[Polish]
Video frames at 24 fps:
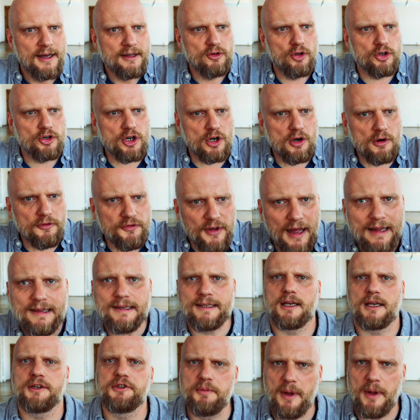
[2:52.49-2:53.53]
do czego
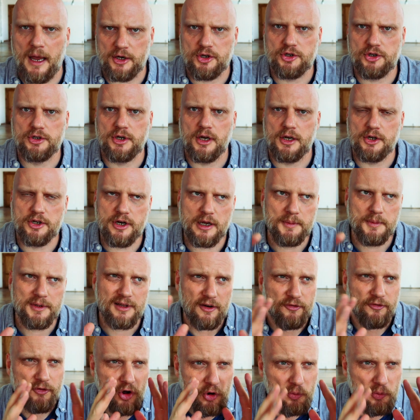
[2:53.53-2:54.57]
więcej zmieszczę, że jakby
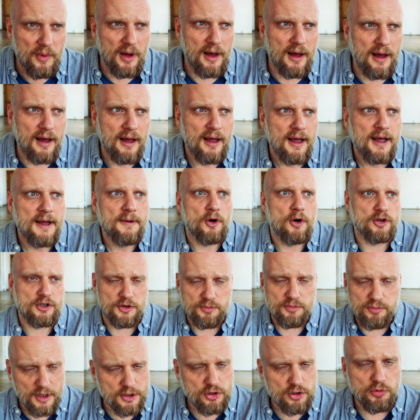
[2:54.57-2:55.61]
ta forma,
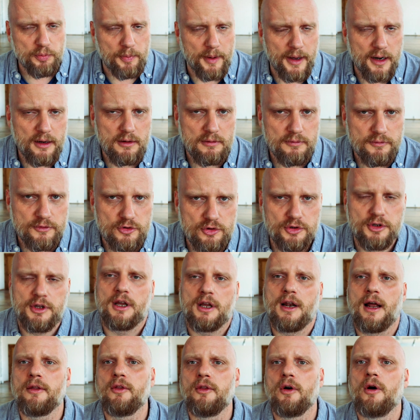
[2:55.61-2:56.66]
chociaż była super, 6
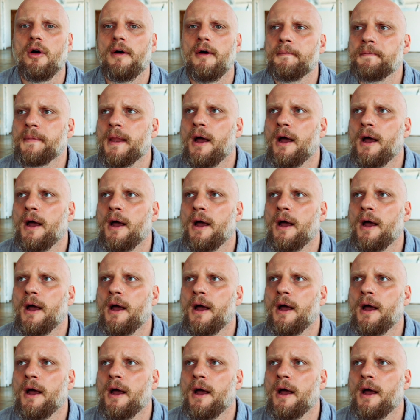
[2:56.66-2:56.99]
rano,